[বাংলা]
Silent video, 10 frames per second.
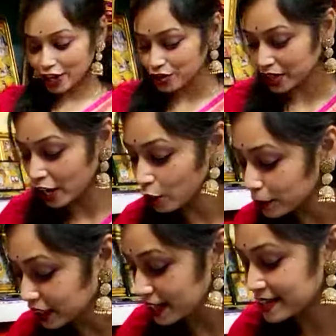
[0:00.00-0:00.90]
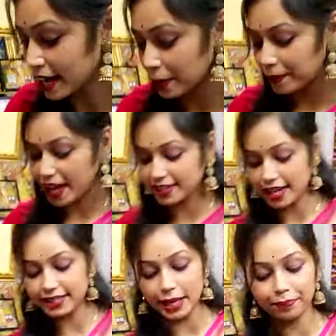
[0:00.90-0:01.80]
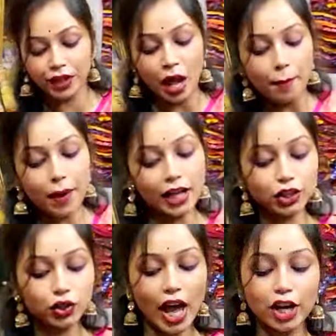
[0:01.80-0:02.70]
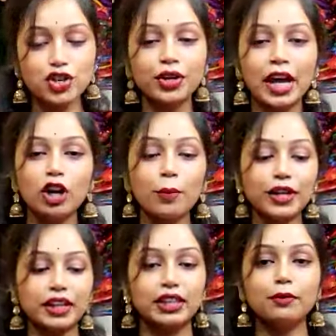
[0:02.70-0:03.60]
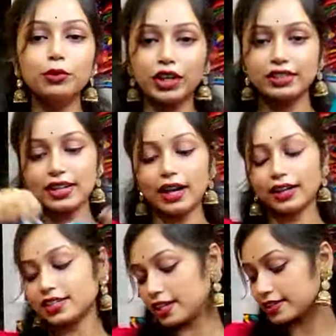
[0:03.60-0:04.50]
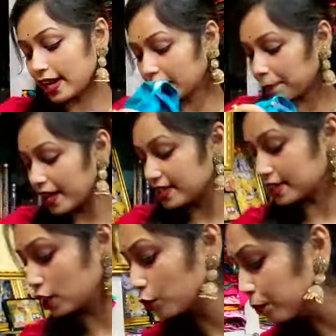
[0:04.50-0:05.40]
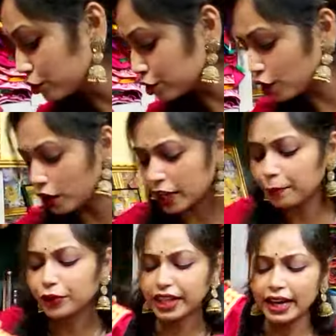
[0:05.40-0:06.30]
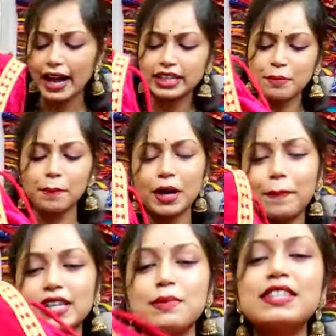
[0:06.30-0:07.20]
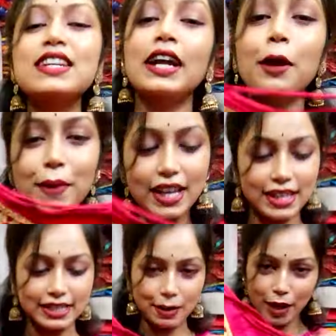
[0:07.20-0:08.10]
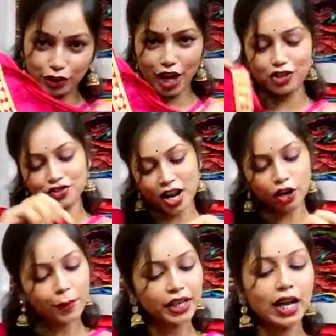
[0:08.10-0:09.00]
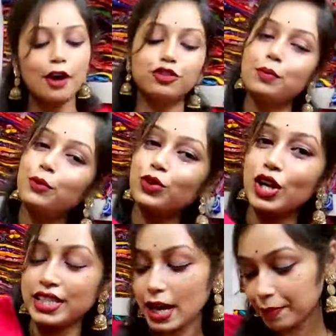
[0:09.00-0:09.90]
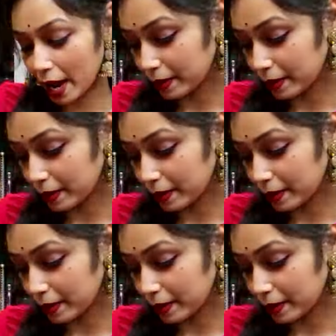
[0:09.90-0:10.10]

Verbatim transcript: একশো নিরানব্বই থেকে স্টার্টিং প্রাইস আছে মাত্র একশো নিরানব্বই টাকা থেকে বুটিক কালেকশনের স্টার্টিং প্রাইস আছে দেখুন প্রচুর ধরনের বুটিকের আইটেম আপনারা পেয়ে যাবেন স্টার্টিং প্রাইস আছে মাত্র একশো নিরানব্বই টাকা আপ টু বিভিন্ন রেঞ্জে আপনারা